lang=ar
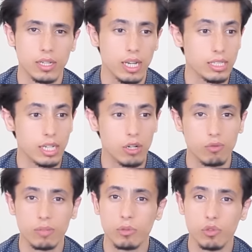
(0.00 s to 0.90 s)
ليس
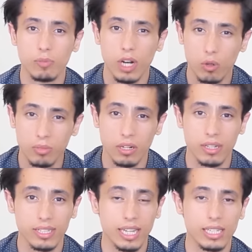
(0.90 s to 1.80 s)
خوفا منهما أو من
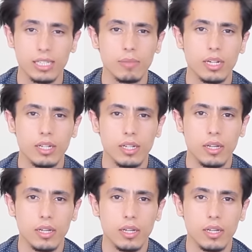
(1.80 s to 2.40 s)
الرد عليهما